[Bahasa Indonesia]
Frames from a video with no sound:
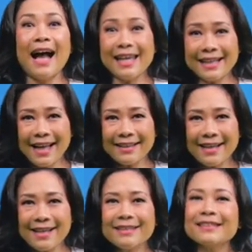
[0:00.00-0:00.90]
Akhir
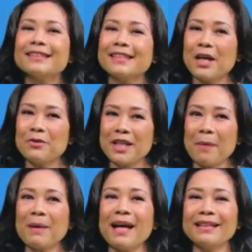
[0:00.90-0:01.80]
kata, saya
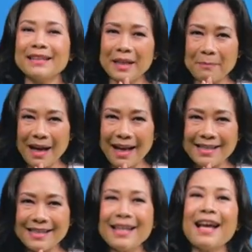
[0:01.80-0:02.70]
ucapkan terima
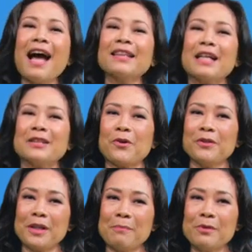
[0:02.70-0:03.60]
kasih atas
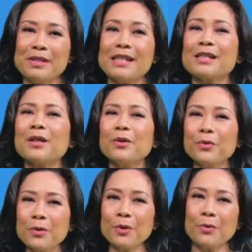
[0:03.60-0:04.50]
kontribusi
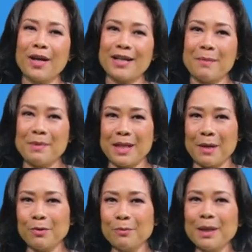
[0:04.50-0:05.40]
seluruh keluarga
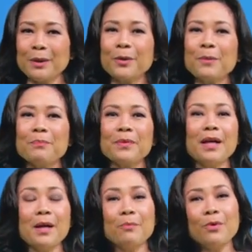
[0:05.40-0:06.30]
besar Bluebird Group,
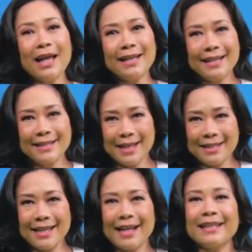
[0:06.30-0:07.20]
mulai dari
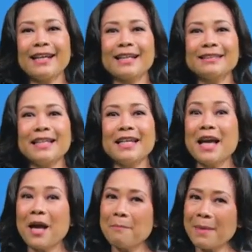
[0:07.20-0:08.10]
jajaran direksi,
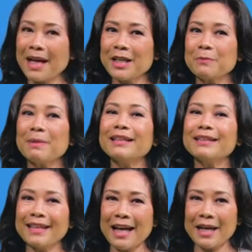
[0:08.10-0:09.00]

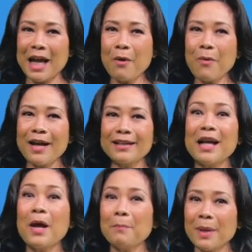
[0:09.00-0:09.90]
manajemen,
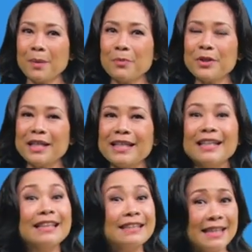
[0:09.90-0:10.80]
karyawan, pengemudi,
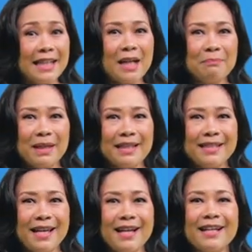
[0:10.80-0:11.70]
serikat
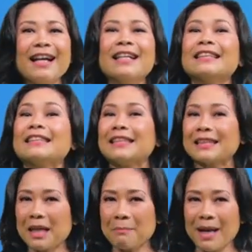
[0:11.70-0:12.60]
pekerja,
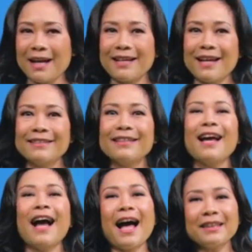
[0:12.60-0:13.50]
serta pelanggan
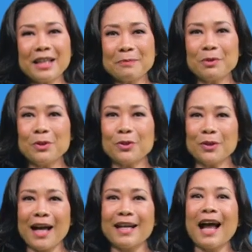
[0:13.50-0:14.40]
atas
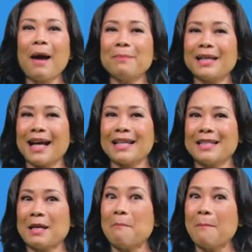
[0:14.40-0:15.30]
peluncuran
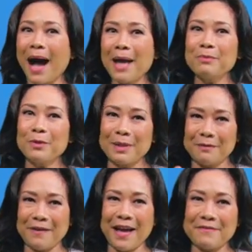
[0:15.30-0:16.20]
aplikasi My
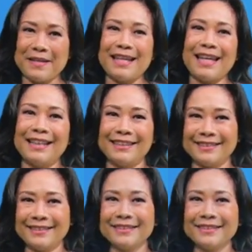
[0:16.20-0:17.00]
Bluebird 5 ini.